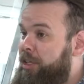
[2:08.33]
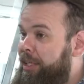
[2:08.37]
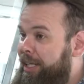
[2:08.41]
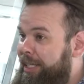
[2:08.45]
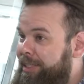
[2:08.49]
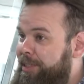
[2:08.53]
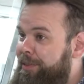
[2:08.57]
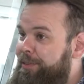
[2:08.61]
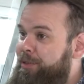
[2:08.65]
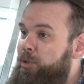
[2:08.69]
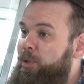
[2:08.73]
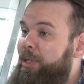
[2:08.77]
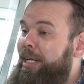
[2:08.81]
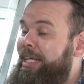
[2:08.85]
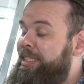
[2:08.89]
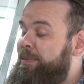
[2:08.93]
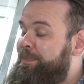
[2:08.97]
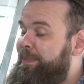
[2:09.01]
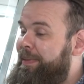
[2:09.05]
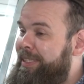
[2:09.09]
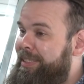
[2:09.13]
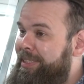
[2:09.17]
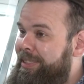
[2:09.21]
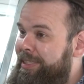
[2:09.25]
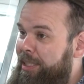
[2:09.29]
collectif, qui sont
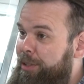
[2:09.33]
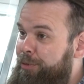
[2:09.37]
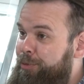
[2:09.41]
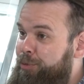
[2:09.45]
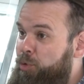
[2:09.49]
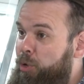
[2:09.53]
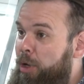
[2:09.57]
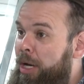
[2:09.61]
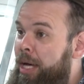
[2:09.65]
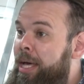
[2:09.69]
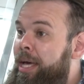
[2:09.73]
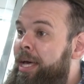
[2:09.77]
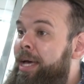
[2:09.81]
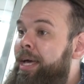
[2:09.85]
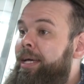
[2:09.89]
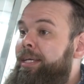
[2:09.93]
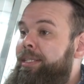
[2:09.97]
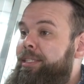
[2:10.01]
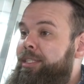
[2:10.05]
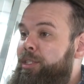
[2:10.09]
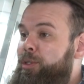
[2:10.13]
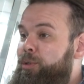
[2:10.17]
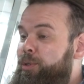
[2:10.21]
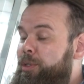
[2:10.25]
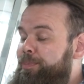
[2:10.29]
l'Express Sainte-Foy,
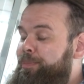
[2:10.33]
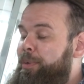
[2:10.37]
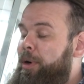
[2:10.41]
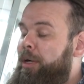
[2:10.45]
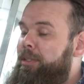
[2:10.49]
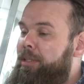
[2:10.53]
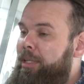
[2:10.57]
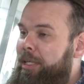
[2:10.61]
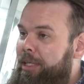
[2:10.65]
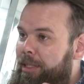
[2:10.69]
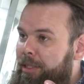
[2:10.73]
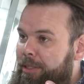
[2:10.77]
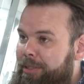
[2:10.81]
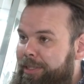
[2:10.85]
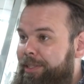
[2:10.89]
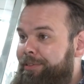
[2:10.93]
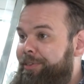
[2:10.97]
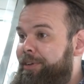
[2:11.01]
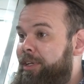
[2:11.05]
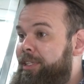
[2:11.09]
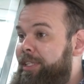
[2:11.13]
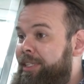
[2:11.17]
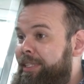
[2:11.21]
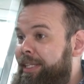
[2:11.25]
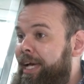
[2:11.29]
qui lui part de saint
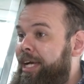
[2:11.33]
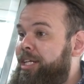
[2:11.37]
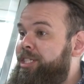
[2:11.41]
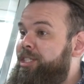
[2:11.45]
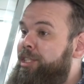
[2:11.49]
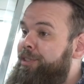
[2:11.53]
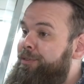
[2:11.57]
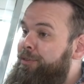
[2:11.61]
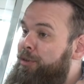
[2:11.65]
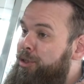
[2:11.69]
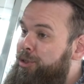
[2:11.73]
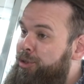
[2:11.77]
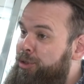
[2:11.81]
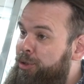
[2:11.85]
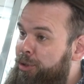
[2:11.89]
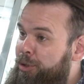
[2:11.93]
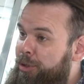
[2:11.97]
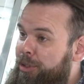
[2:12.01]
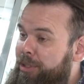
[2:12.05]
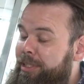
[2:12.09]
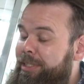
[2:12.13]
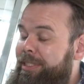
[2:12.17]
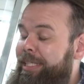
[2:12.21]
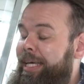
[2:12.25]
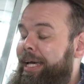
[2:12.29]
féol de neige et qui va
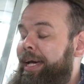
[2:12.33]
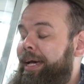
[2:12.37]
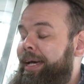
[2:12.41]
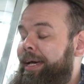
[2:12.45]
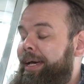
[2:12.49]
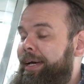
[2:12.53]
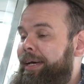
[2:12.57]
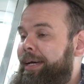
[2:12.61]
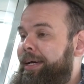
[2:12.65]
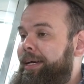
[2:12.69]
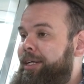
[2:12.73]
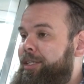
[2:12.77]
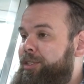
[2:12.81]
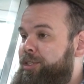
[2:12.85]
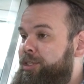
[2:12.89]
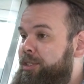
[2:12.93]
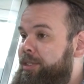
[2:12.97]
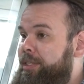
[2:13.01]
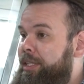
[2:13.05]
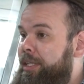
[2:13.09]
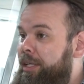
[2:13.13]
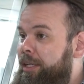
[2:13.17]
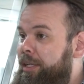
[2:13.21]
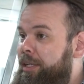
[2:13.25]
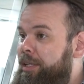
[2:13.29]
jusqu'à
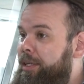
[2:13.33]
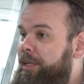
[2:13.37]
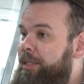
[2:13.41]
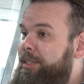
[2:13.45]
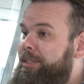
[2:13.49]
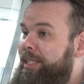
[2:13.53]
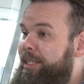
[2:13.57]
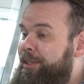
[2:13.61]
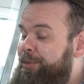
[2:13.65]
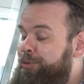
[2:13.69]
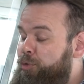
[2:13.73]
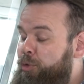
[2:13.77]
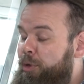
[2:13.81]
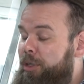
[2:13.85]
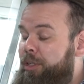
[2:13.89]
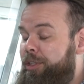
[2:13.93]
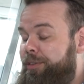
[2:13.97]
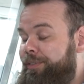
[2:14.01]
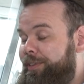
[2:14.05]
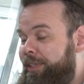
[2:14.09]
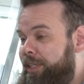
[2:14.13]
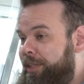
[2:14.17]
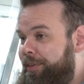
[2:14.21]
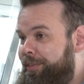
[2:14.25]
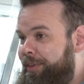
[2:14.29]
Sainte-Foy,
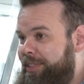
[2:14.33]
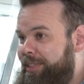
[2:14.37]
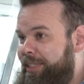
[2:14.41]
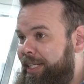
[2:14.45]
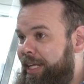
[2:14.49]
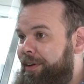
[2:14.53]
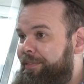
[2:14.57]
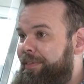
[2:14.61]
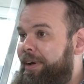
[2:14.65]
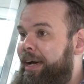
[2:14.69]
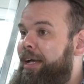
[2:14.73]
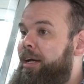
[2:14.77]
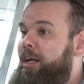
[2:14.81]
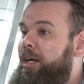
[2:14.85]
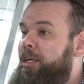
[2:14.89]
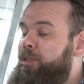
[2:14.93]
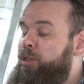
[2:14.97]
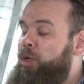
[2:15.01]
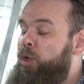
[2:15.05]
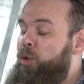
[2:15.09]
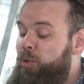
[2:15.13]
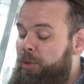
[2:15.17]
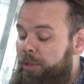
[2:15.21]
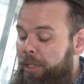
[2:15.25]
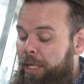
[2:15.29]
Université Laval,
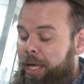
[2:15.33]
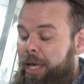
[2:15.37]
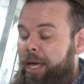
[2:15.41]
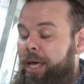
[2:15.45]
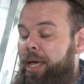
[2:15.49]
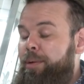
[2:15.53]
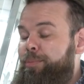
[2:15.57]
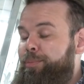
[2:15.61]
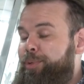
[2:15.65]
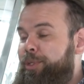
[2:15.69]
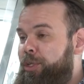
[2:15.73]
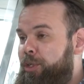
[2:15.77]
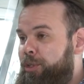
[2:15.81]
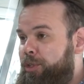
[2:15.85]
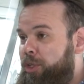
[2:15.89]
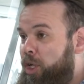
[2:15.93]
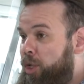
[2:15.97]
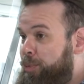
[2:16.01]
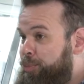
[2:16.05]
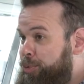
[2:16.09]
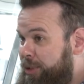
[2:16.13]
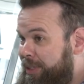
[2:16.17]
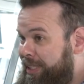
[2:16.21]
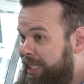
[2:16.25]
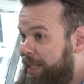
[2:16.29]
entre autres. Puis, on a le
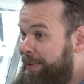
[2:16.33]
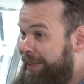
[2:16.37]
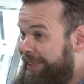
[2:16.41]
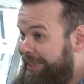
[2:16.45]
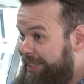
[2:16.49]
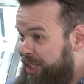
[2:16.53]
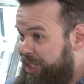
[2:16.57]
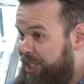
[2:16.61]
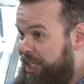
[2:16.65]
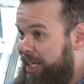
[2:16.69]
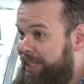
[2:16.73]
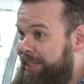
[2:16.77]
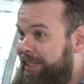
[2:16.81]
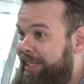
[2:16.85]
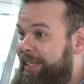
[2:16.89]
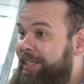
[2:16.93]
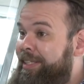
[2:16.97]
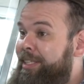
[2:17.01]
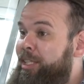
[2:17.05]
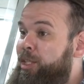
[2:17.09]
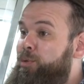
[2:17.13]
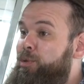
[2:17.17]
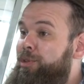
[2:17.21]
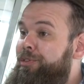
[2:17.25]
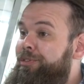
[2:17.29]
bus Québec-Desjardins
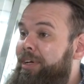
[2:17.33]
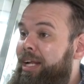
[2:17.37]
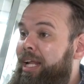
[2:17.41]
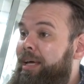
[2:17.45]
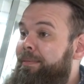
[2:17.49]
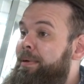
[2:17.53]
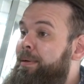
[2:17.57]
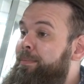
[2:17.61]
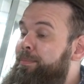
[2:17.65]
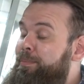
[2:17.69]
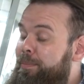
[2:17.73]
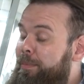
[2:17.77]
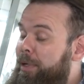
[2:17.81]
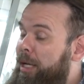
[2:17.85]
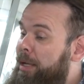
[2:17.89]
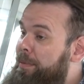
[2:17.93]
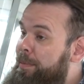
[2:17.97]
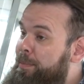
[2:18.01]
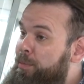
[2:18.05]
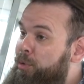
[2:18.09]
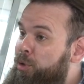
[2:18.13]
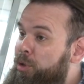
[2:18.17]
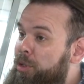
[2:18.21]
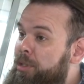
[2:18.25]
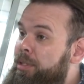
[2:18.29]
qui lui fait la même, la
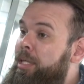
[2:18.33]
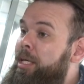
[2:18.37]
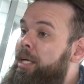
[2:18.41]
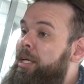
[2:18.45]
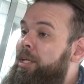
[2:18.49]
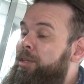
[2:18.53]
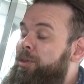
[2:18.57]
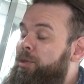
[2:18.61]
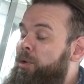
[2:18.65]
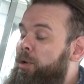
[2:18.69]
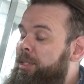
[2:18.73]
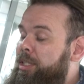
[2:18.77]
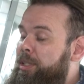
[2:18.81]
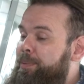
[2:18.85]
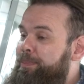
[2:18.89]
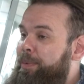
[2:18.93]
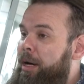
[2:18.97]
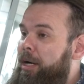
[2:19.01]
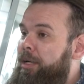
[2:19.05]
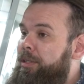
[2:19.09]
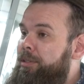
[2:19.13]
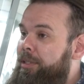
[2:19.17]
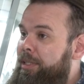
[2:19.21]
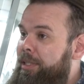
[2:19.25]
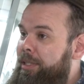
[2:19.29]
même route. Donc, il
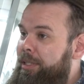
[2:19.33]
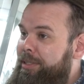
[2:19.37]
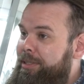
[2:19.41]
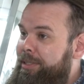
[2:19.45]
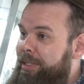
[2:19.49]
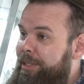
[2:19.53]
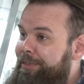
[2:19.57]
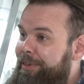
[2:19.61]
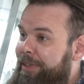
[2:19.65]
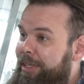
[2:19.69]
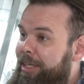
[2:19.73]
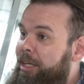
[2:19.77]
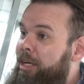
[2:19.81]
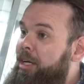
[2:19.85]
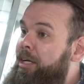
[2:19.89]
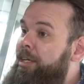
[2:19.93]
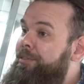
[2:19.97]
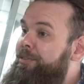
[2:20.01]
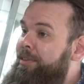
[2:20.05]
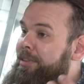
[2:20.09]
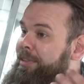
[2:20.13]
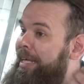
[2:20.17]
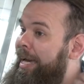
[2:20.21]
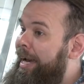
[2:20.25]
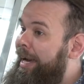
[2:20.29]
part de saint féol
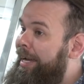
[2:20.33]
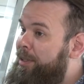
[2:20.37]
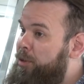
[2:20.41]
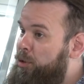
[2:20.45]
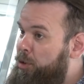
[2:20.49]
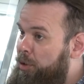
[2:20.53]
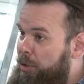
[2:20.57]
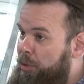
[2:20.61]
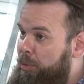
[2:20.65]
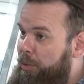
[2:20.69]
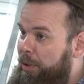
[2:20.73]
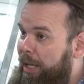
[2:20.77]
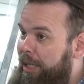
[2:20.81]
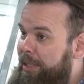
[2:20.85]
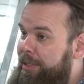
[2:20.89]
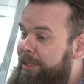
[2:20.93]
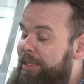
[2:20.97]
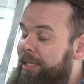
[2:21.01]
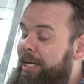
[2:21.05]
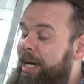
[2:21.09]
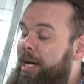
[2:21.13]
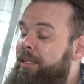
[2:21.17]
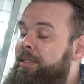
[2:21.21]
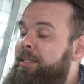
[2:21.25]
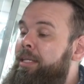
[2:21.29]
il arrête au, Grand
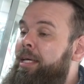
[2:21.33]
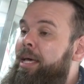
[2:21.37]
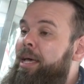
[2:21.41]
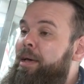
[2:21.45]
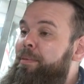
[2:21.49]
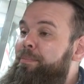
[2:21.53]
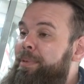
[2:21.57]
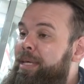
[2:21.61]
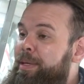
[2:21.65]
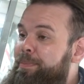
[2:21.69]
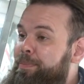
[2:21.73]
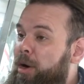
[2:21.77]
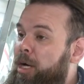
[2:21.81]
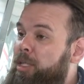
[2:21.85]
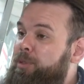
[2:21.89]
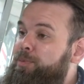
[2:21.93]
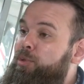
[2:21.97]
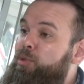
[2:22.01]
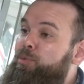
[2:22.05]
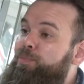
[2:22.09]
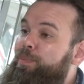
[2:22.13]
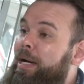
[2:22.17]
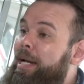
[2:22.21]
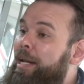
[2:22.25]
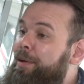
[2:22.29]
Théâtre, mais il passe
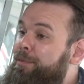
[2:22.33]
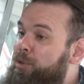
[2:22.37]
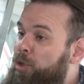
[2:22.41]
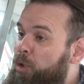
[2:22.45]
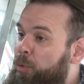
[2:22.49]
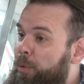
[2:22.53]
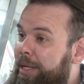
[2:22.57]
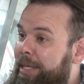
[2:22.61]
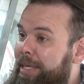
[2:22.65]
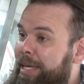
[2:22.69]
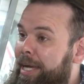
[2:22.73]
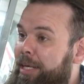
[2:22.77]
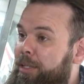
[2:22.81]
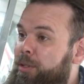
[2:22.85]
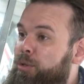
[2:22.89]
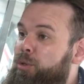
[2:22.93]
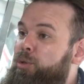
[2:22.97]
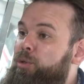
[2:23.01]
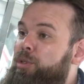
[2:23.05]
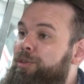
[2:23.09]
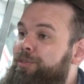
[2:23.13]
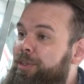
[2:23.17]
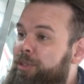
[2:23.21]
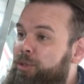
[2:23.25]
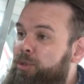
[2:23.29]
par l'avenue Royale.
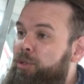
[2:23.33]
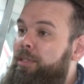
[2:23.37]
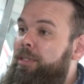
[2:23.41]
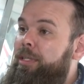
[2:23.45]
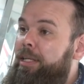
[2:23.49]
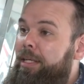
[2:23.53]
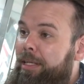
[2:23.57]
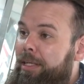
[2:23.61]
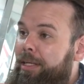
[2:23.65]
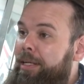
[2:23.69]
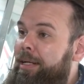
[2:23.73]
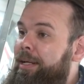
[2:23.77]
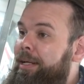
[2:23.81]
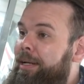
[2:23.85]
Donc, lui fait toutes les,